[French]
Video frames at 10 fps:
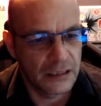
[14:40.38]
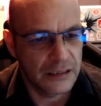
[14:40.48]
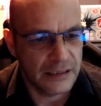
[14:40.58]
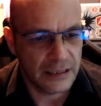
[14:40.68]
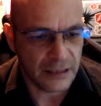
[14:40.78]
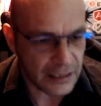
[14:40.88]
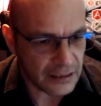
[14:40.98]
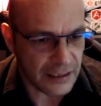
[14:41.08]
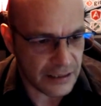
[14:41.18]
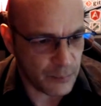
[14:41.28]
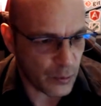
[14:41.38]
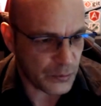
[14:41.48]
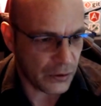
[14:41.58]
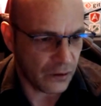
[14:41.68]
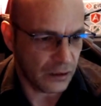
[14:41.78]
C'est très très
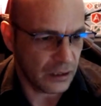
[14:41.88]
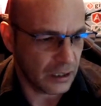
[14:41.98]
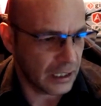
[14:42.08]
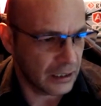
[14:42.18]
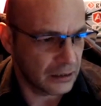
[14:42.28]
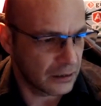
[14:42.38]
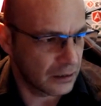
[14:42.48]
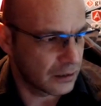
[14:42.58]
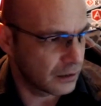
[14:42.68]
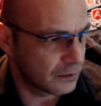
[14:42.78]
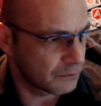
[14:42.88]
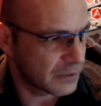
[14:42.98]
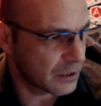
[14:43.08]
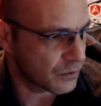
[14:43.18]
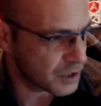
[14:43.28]
important et euh,
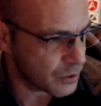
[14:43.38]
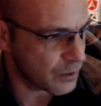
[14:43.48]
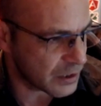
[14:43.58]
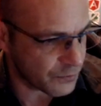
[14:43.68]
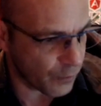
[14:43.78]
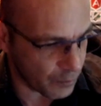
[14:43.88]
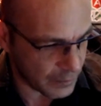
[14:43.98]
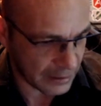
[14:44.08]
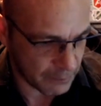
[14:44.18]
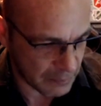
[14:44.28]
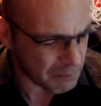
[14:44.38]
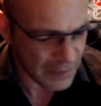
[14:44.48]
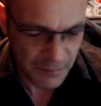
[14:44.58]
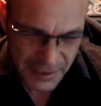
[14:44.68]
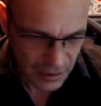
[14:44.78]
qu'ils continuent à se former,
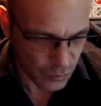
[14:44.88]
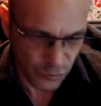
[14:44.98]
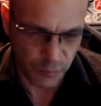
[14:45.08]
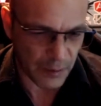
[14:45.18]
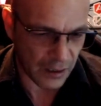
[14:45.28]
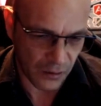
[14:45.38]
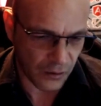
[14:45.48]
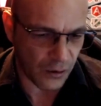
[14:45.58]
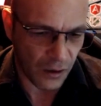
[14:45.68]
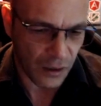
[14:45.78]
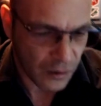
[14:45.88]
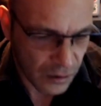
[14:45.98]
même s'ils trouvent pas encore,